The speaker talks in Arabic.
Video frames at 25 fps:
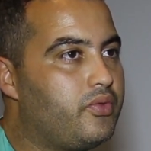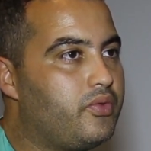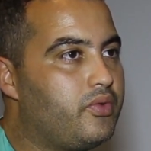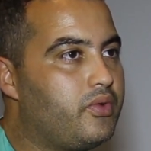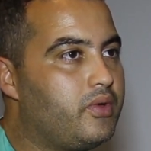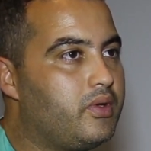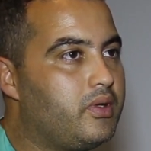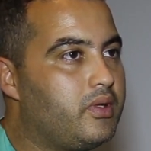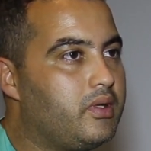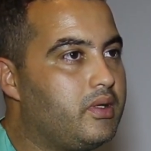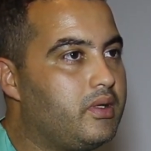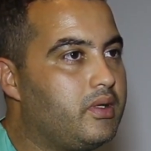
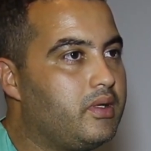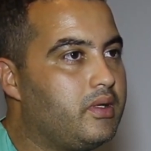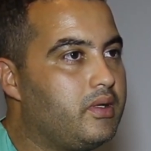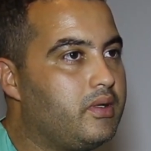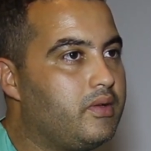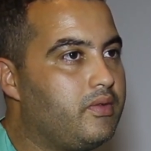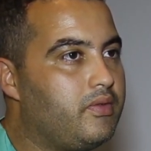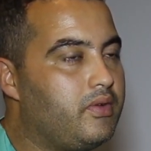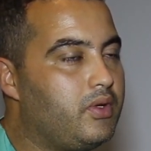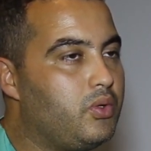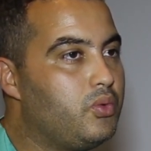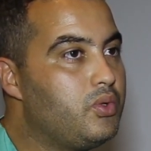
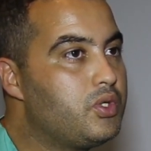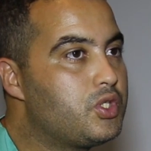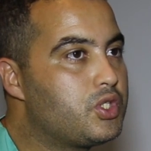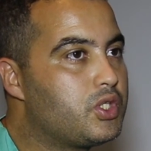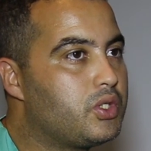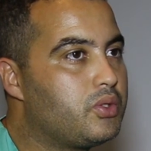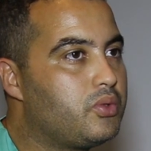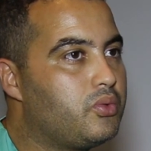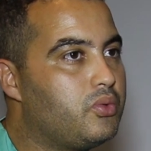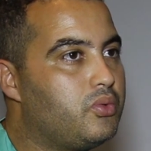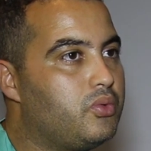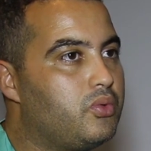في
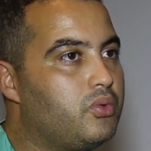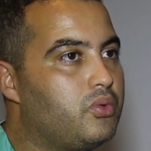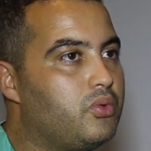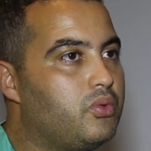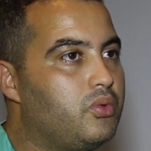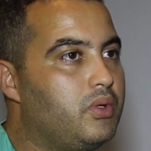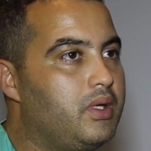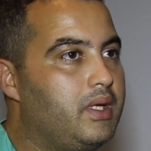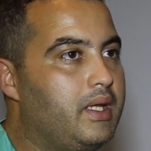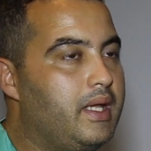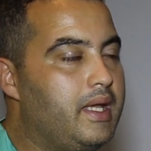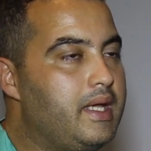الوجه
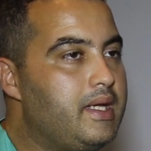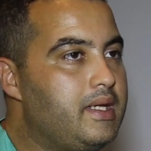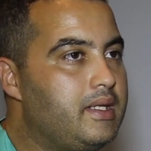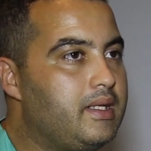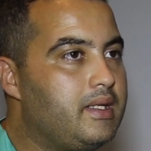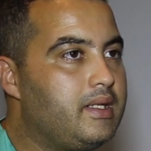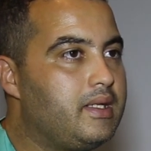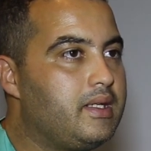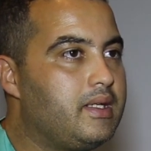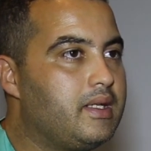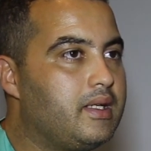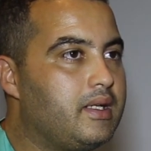
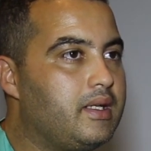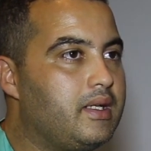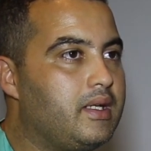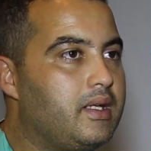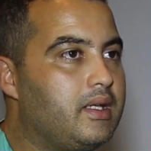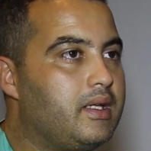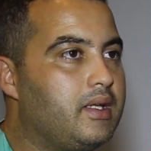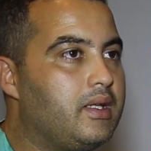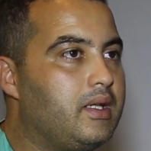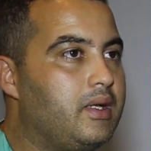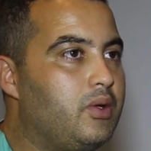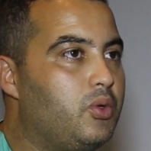والعين هي
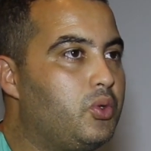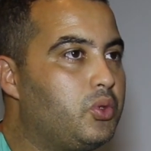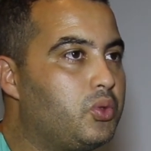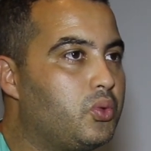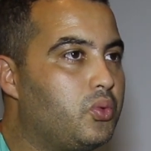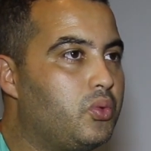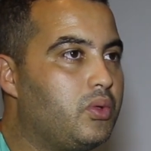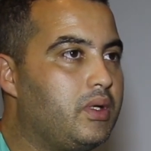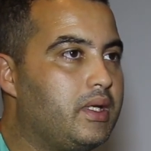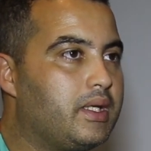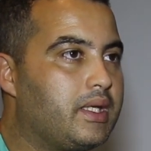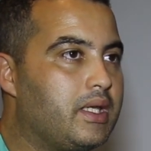
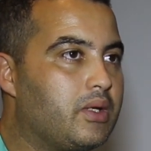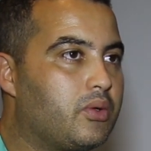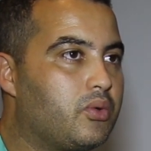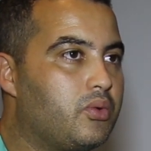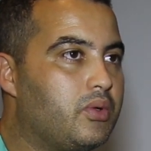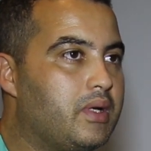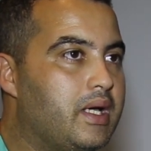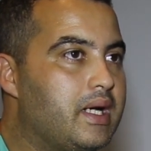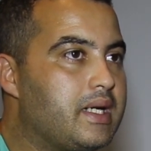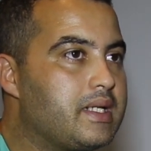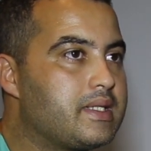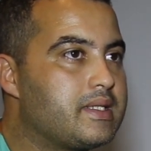العضو اللي
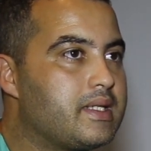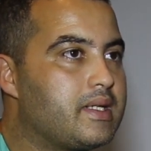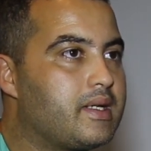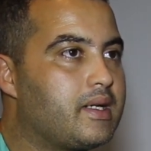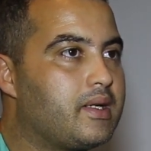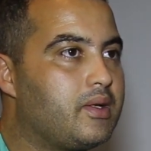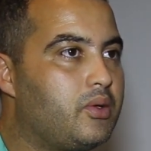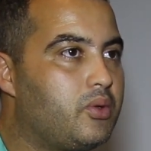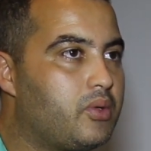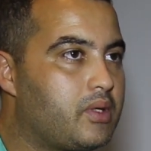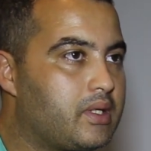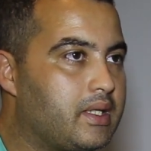كيكون
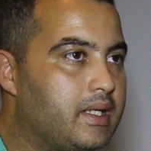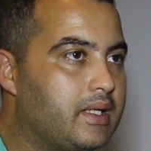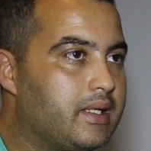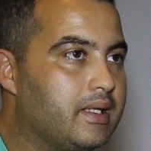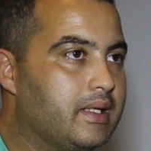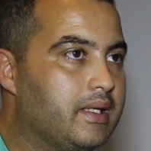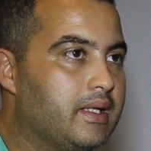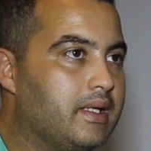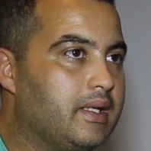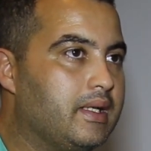اكثر عرضه